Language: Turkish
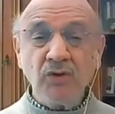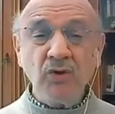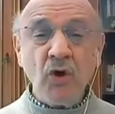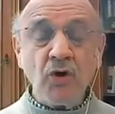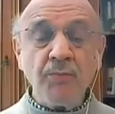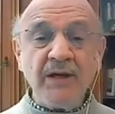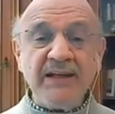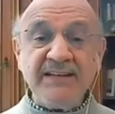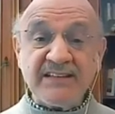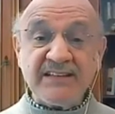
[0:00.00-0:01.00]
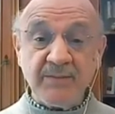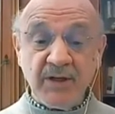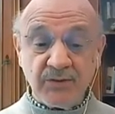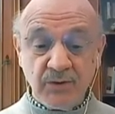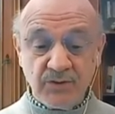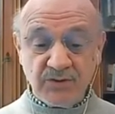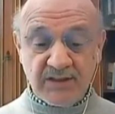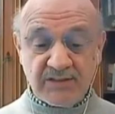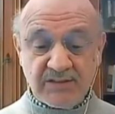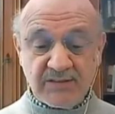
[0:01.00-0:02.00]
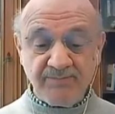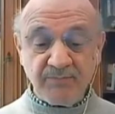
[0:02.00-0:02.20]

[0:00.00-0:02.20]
Normale ne zaman döneceğiz?